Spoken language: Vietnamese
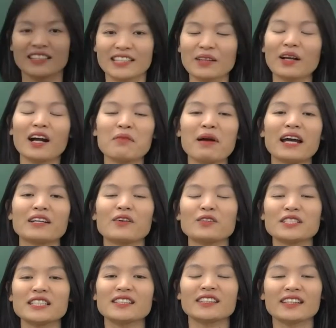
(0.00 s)
Tất cả các bạn, cô
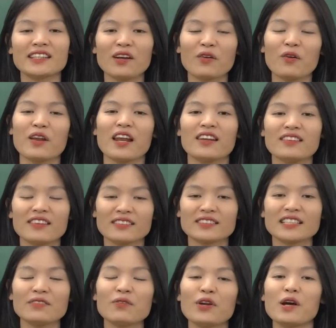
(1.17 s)
xin tự giới thiệu cô là Lương
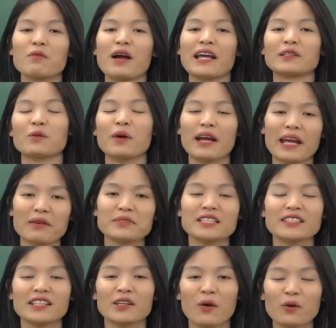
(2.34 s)
Rất vui đồng hành cùng các em chương
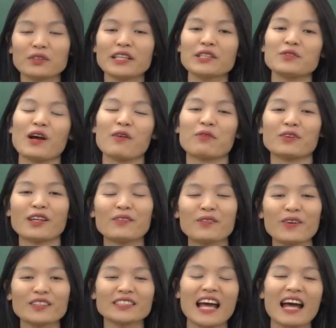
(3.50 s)
trình ôn thi Trung học phổ thông
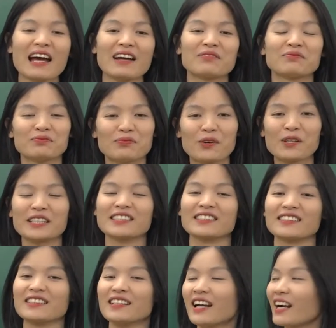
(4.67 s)
quốc gia môn lịch
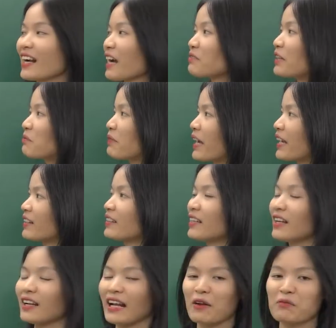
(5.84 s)
sử Các em thân
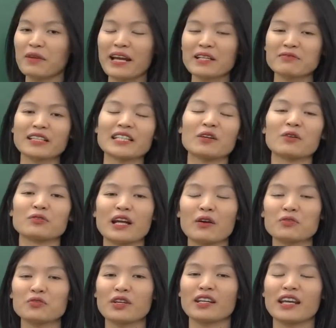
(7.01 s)
mến, ngày hôm nay chúng ta sẽ cùng
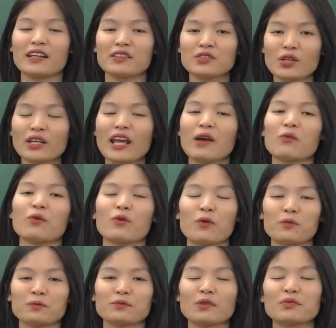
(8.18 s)
nhau chuyển đến chuyên đề cuối
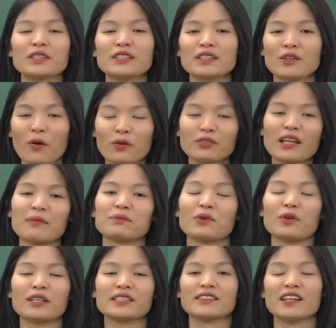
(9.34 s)
cùng trong chương trình ôn tập
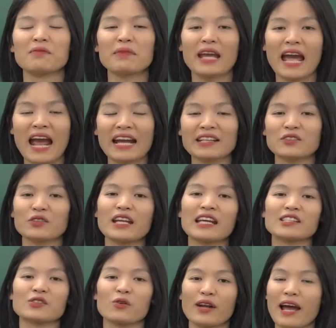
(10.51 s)
của lịch sử lớp 12, chuyên
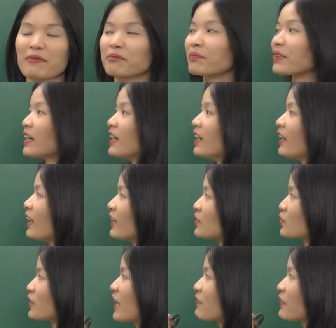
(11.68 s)
đề số 5
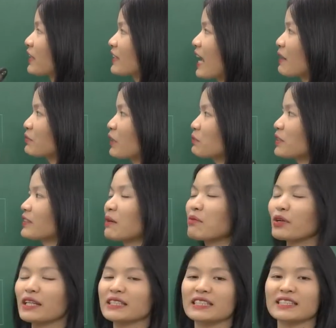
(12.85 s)
Chuyên đề Việt Nam trong những năm
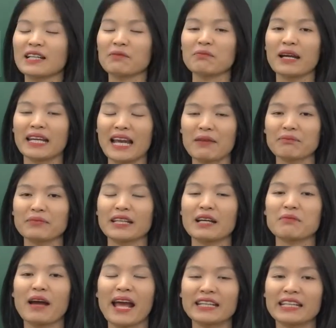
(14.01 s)
1975 đến
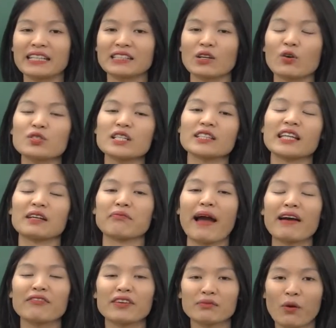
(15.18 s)
năm 2000 cô chia thành
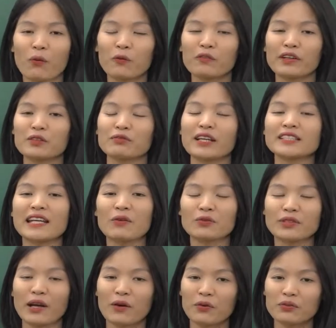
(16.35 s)
3 phân mục và chúng ta sẽ
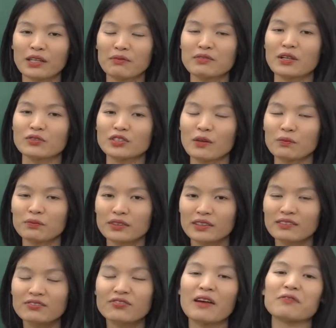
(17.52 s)
cùng nhau tìm hiểu trong
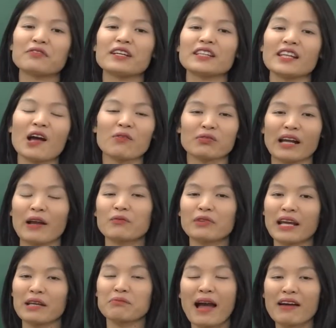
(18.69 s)
Phạm vi tiết học ngày hôm
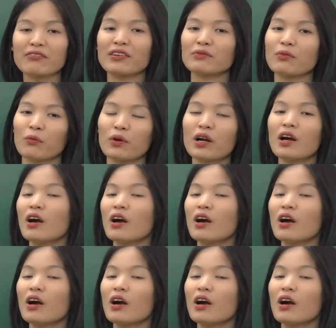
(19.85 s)
nay 3 phân mục.